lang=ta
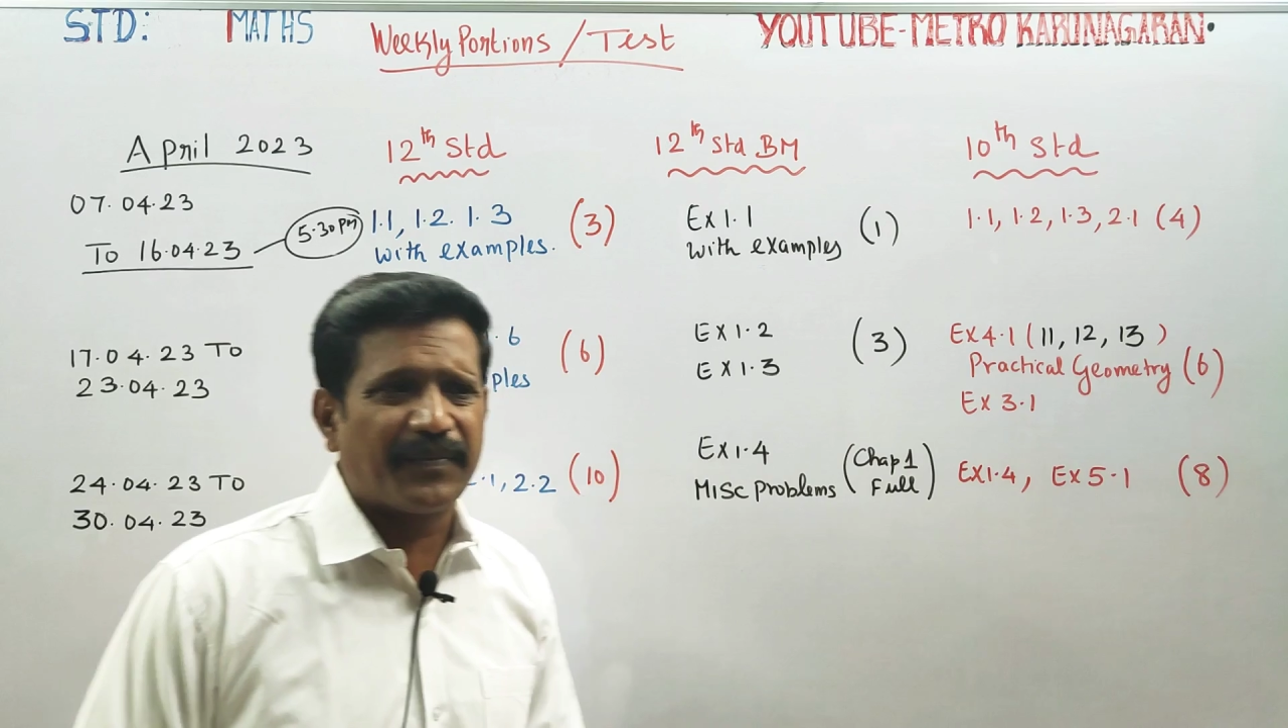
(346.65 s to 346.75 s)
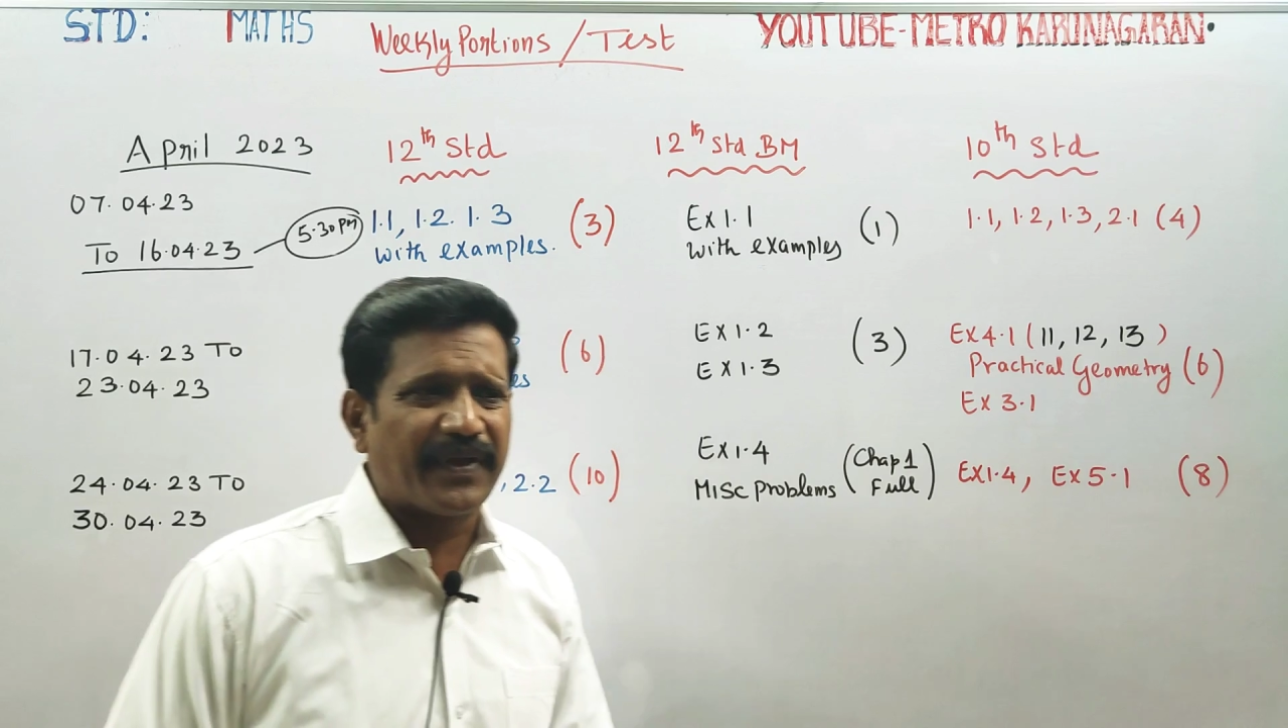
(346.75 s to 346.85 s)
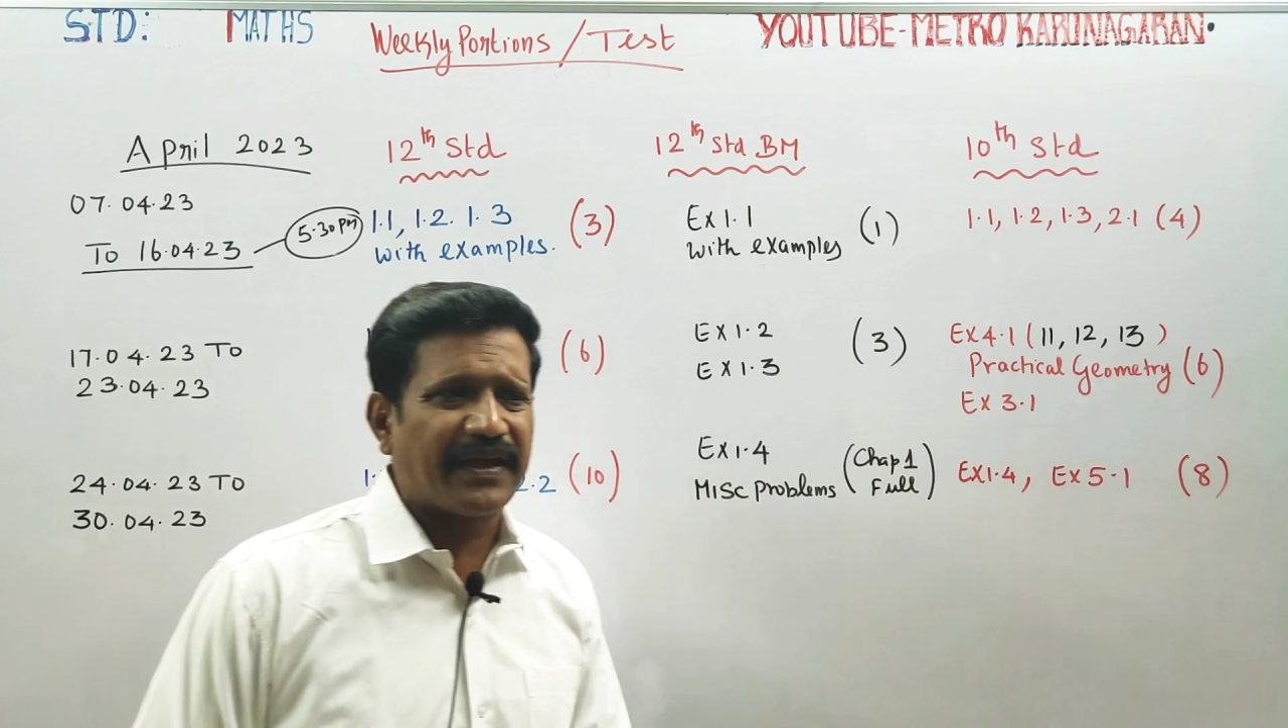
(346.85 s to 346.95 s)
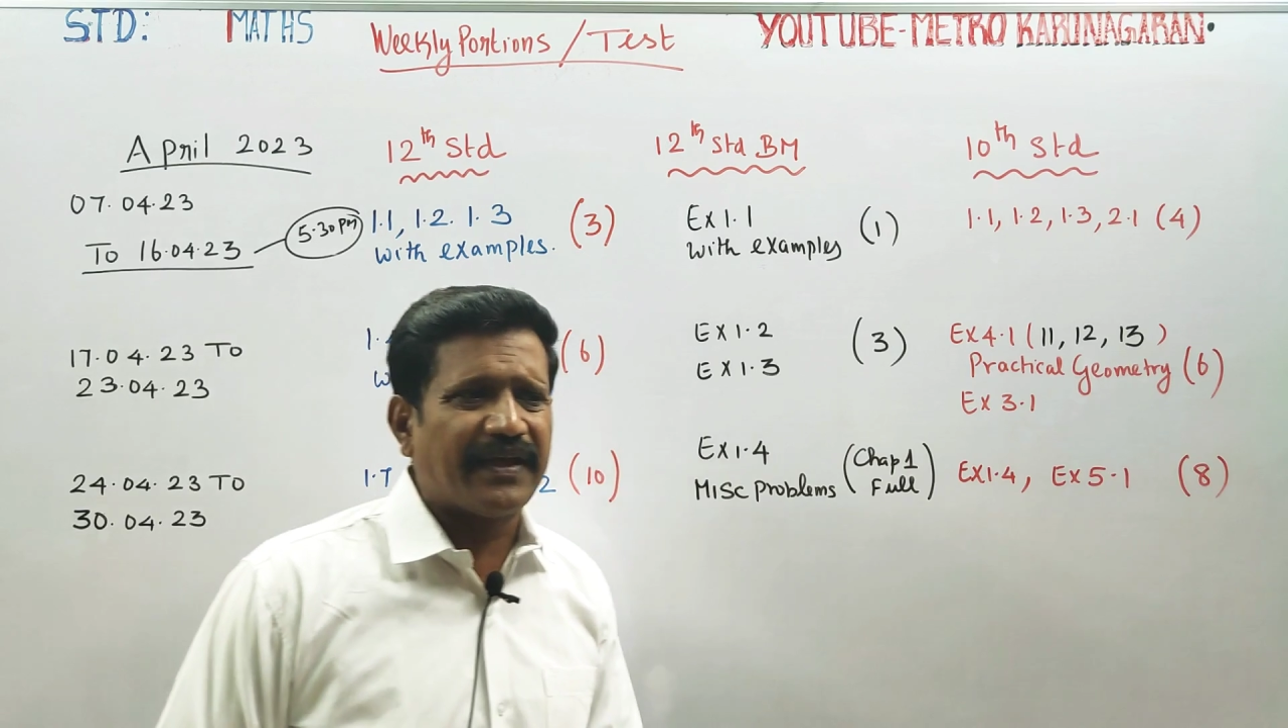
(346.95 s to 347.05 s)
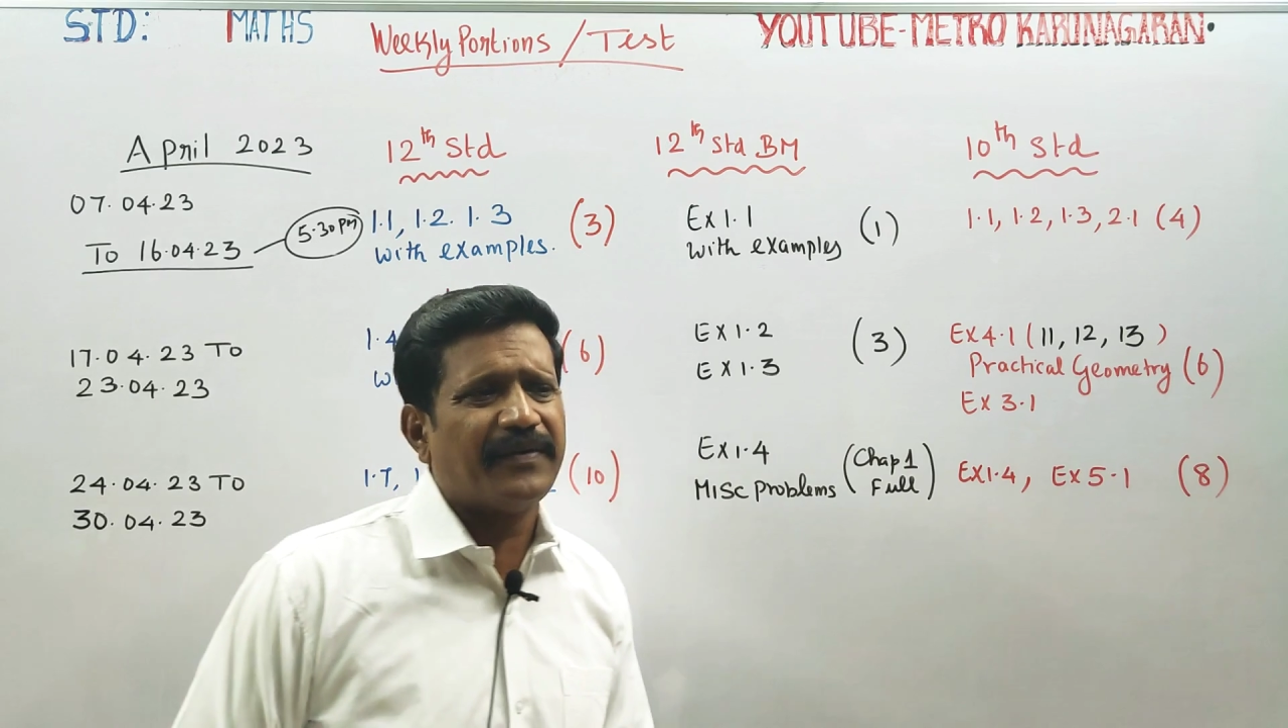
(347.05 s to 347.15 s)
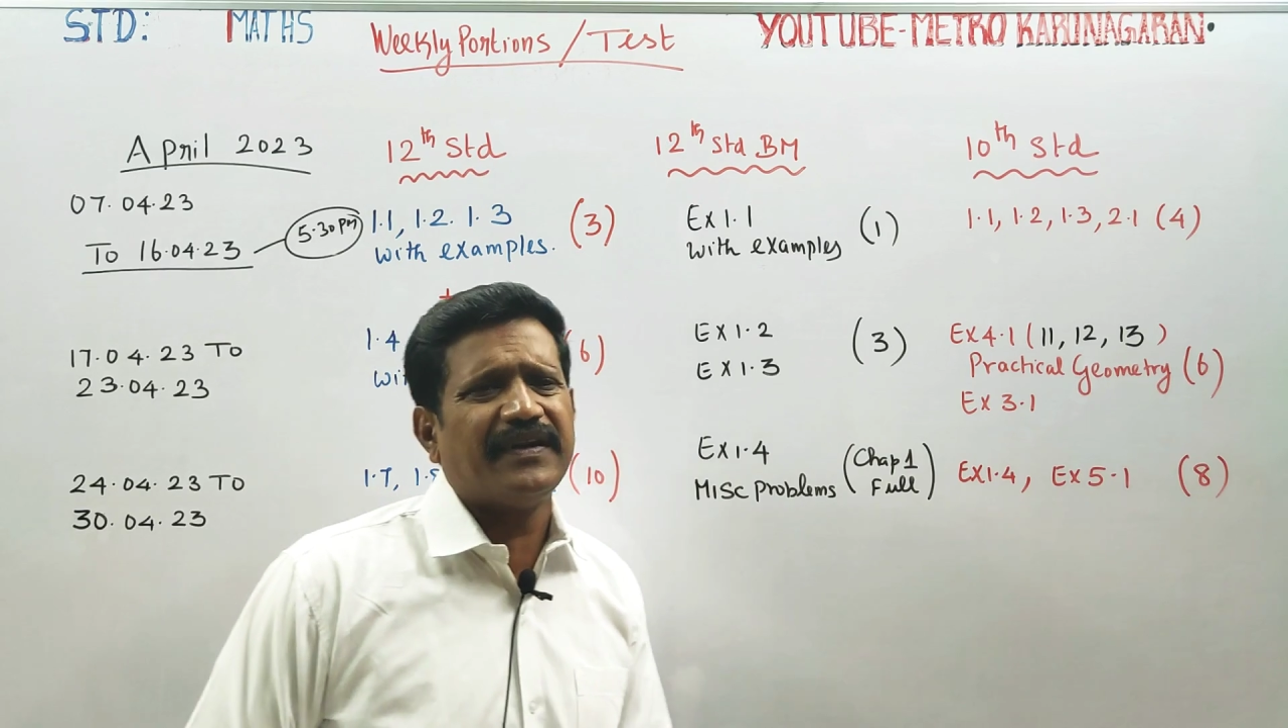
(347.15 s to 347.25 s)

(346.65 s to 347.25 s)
இருப்பீங்க